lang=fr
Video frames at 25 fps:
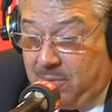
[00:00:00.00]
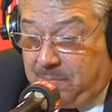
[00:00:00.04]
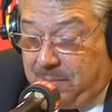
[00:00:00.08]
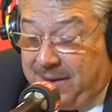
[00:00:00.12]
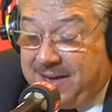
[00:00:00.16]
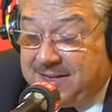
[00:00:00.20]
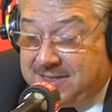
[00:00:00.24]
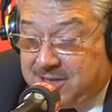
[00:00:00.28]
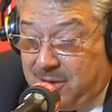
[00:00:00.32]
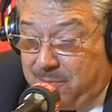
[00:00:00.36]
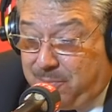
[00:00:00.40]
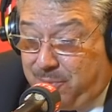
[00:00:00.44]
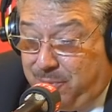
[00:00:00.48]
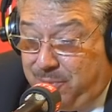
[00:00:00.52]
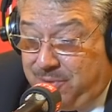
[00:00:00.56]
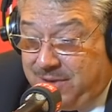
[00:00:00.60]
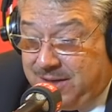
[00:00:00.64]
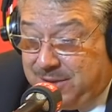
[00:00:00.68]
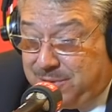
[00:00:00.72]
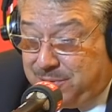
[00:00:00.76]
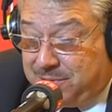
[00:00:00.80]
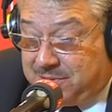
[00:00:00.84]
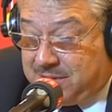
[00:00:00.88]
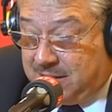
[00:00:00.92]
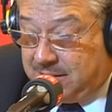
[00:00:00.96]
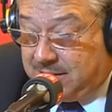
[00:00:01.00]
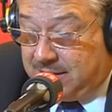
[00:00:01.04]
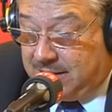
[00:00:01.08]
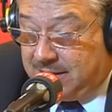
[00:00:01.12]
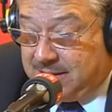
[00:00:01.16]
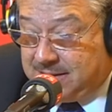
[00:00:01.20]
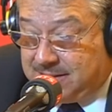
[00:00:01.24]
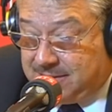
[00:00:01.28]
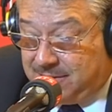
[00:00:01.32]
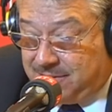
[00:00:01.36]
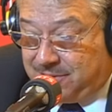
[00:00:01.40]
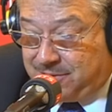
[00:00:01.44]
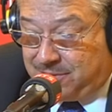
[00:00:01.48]
Par exemple, une des choses
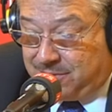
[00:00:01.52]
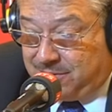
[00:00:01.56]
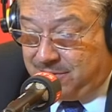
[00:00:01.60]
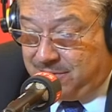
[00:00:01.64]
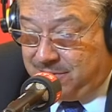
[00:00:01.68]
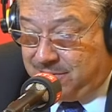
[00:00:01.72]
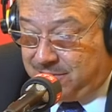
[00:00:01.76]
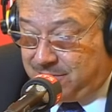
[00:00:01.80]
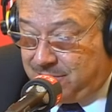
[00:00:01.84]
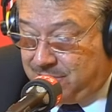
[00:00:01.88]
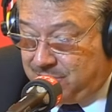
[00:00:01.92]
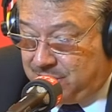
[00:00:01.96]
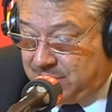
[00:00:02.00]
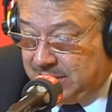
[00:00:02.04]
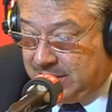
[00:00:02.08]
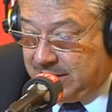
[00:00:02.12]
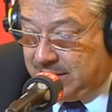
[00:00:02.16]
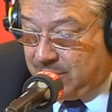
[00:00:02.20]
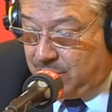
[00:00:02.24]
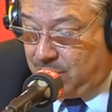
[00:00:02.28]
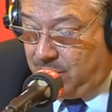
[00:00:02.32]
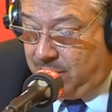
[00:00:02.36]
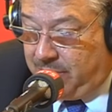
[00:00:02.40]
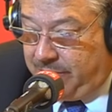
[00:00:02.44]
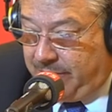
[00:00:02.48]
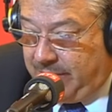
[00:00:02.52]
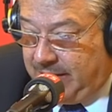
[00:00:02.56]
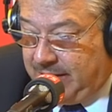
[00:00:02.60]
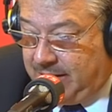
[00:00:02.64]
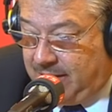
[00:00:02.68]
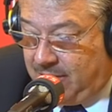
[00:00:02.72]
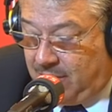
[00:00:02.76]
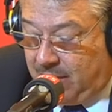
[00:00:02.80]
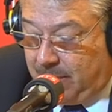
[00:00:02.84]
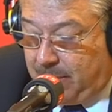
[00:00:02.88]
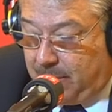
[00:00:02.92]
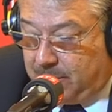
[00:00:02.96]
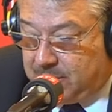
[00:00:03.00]
intéressantes que, j'ai relevées
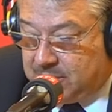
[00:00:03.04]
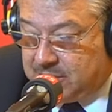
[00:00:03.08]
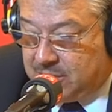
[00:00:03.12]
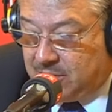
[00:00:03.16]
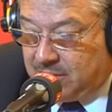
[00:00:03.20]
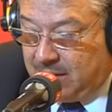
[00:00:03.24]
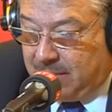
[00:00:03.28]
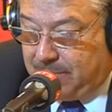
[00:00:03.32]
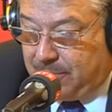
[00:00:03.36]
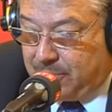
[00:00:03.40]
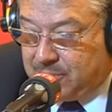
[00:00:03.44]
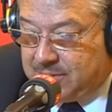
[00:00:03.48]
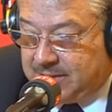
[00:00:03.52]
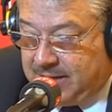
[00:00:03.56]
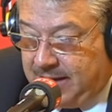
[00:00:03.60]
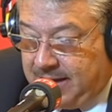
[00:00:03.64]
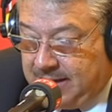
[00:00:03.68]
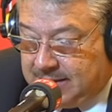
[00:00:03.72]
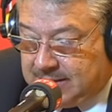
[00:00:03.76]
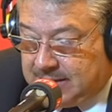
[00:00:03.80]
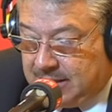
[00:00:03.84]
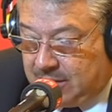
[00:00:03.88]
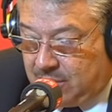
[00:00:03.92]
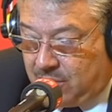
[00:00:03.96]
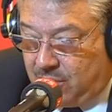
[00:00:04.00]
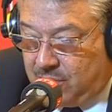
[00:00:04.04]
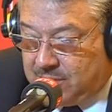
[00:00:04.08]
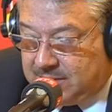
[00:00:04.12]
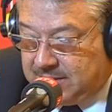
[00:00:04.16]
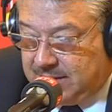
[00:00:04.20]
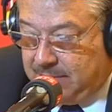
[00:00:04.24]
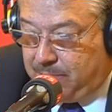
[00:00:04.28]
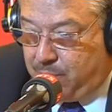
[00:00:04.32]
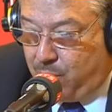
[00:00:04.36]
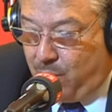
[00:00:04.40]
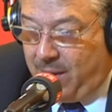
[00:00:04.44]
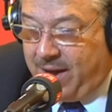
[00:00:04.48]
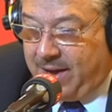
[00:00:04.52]
dans la proposition de la Poste c'est que ces
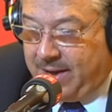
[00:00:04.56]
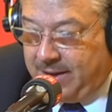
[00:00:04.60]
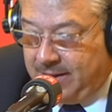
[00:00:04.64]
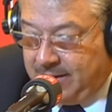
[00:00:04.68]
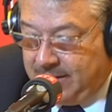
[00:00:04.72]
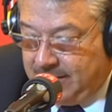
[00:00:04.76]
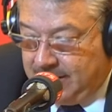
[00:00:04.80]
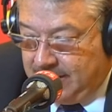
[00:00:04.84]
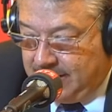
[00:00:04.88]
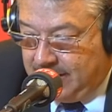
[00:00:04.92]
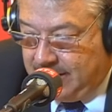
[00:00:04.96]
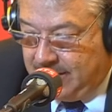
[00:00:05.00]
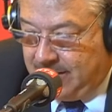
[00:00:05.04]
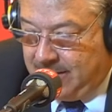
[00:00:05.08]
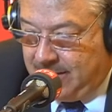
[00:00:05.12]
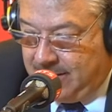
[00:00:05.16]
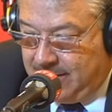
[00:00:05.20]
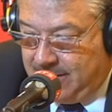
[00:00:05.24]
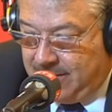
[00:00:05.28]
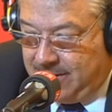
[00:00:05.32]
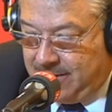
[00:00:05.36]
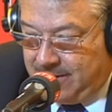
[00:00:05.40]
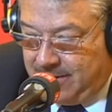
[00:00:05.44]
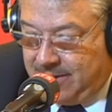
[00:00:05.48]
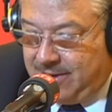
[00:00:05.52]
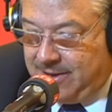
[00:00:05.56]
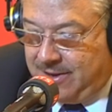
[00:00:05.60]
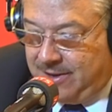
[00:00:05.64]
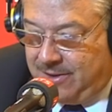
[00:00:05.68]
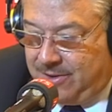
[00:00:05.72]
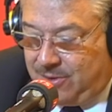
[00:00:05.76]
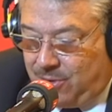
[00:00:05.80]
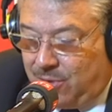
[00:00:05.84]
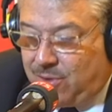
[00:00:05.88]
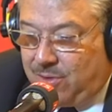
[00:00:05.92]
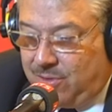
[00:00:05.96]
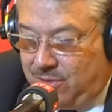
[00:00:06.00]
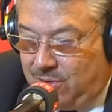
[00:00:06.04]
points euh,
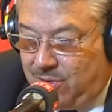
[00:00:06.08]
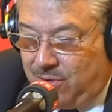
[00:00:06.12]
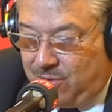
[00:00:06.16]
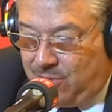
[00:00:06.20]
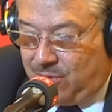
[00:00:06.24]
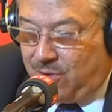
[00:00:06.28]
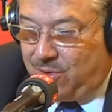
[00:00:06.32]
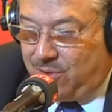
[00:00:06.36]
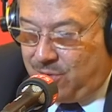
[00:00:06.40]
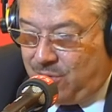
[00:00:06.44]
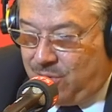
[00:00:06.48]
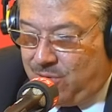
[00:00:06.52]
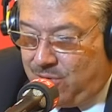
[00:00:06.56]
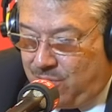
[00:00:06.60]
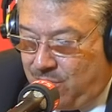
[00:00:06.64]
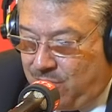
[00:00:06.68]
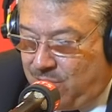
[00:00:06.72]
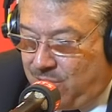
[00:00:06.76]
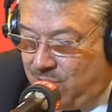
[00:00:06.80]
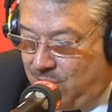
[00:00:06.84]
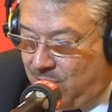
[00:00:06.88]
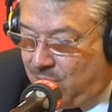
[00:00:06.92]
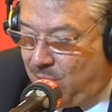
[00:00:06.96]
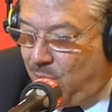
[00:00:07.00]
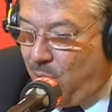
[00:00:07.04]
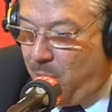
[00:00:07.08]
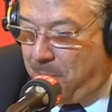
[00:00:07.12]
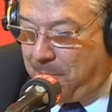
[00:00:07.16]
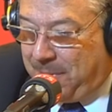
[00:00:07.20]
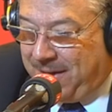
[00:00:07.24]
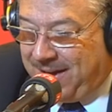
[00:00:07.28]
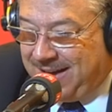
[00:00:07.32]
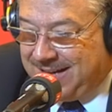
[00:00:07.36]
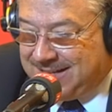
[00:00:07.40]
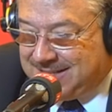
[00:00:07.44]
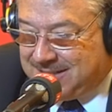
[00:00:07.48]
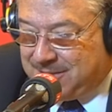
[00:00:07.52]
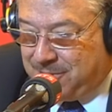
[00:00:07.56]
de,
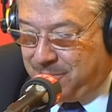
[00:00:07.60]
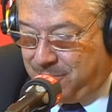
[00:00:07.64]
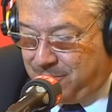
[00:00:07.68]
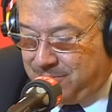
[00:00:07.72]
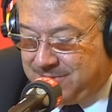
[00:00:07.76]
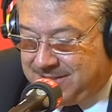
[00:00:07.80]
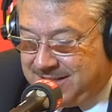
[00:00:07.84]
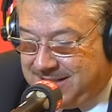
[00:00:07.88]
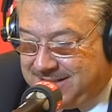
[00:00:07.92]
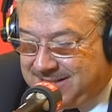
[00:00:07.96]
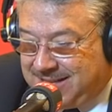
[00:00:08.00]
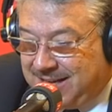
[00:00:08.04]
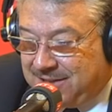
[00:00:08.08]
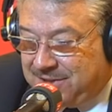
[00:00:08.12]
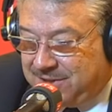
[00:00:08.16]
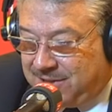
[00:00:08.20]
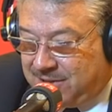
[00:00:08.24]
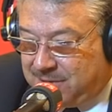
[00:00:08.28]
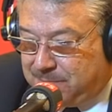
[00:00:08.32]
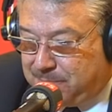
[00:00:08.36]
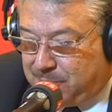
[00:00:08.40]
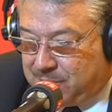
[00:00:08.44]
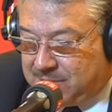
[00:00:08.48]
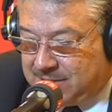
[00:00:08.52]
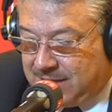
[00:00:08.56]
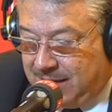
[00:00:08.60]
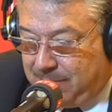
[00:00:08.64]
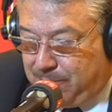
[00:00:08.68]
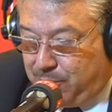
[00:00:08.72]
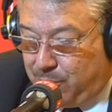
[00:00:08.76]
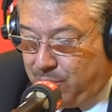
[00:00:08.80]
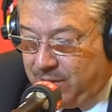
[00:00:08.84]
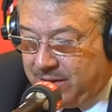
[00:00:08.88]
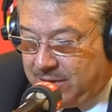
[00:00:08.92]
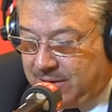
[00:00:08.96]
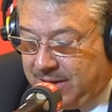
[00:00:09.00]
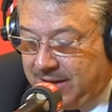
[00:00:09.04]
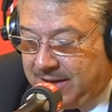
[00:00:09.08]
coopération, ces agences postales
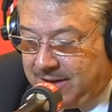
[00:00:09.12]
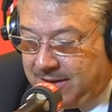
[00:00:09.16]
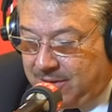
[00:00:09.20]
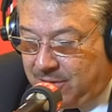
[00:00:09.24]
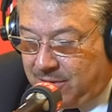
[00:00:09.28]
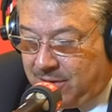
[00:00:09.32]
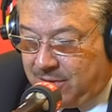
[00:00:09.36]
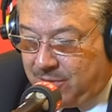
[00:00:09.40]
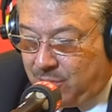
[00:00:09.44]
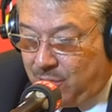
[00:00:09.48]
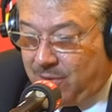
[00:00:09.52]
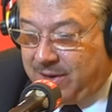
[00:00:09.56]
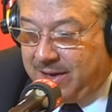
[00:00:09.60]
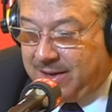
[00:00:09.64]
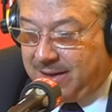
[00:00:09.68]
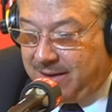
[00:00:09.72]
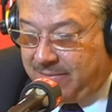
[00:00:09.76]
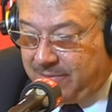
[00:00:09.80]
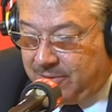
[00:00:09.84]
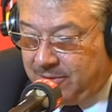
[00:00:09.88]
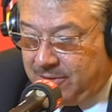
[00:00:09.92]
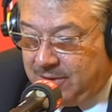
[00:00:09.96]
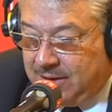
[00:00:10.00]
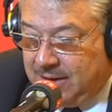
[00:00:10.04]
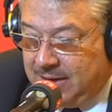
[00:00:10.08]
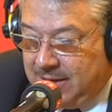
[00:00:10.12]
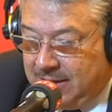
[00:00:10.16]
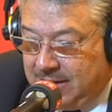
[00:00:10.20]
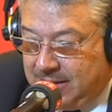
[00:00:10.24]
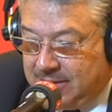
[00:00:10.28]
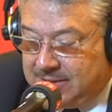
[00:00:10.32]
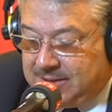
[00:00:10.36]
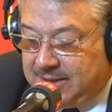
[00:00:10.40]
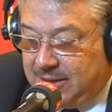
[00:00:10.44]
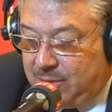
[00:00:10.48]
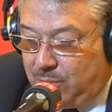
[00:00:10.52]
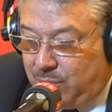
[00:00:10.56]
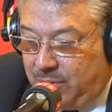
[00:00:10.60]
pourraient être dorénavant
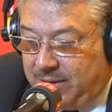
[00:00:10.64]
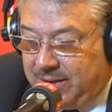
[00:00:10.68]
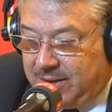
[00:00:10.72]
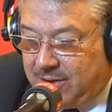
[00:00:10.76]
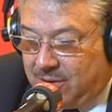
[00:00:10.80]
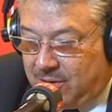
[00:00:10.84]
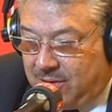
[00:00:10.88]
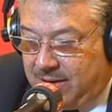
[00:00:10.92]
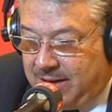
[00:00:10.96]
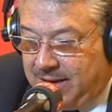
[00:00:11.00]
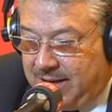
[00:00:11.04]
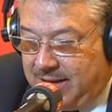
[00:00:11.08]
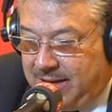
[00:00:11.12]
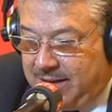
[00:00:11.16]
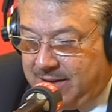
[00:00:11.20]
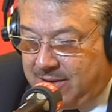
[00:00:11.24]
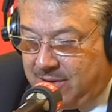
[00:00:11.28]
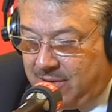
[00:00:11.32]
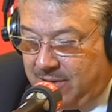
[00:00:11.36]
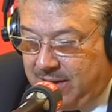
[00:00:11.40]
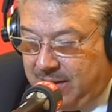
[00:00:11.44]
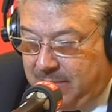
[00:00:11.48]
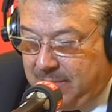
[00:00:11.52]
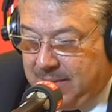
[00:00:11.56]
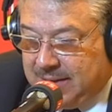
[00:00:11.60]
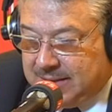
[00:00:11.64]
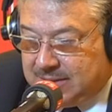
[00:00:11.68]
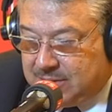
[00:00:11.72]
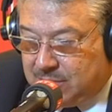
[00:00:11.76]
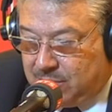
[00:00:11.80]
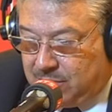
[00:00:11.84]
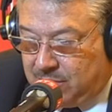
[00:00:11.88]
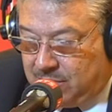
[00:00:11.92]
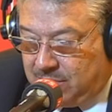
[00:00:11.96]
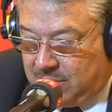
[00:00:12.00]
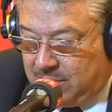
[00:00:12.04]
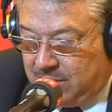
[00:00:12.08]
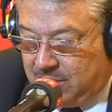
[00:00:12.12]
situées dans les, dans les
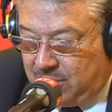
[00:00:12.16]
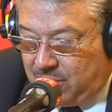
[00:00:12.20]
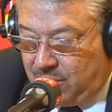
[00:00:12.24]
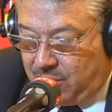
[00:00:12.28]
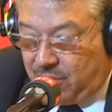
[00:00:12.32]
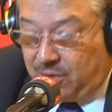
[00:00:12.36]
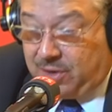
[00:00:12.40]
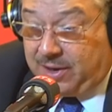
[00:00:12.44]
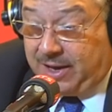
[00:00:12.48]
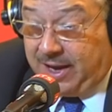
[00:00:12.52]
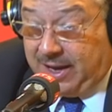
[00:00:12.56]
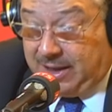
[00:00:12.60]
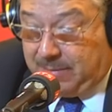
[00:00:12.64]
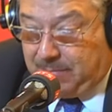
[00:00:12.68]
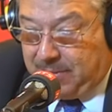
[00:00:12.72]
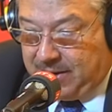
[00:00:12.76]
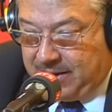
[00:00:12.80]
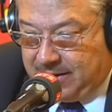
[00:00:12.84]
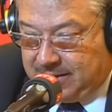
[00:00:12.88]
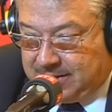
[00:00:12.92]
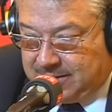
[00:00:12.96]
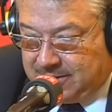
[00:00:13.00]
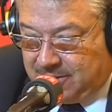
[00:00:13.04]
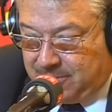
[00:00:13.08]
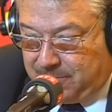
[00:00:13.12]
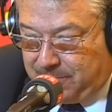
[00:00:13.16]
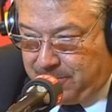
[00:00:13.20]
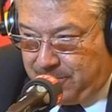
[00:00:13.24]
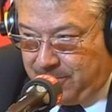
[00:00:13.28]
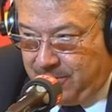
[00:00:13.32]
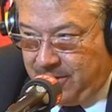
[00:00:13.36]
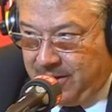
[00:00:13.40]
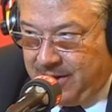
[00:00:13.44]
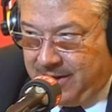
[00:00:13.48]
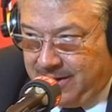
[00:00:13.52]
maisons de retraite, par exemple.